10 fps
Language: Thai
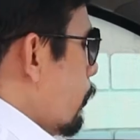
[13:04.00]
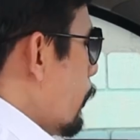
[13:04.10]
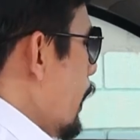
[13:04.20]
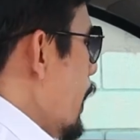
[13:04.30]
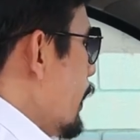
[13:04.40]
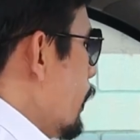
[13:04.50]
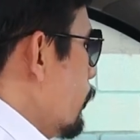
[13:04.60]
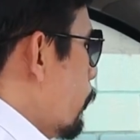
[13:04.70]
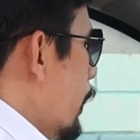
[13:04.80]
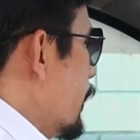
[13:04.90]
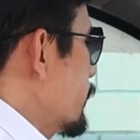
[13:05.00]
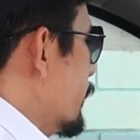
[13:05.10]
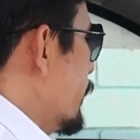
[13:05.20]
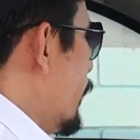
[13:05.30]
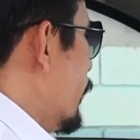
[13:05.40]
ระบบแอร์นะฮะระบบแอร์เย็
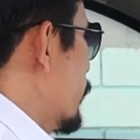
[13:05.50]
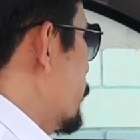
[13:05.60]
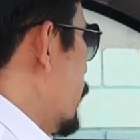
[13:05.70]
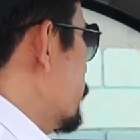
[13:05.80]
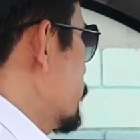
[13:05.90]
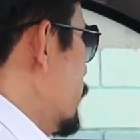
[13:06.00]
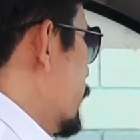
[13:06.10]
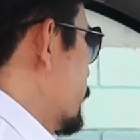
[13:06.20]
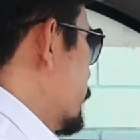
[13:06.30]
นนะฮะเห็นไหมครับเย็น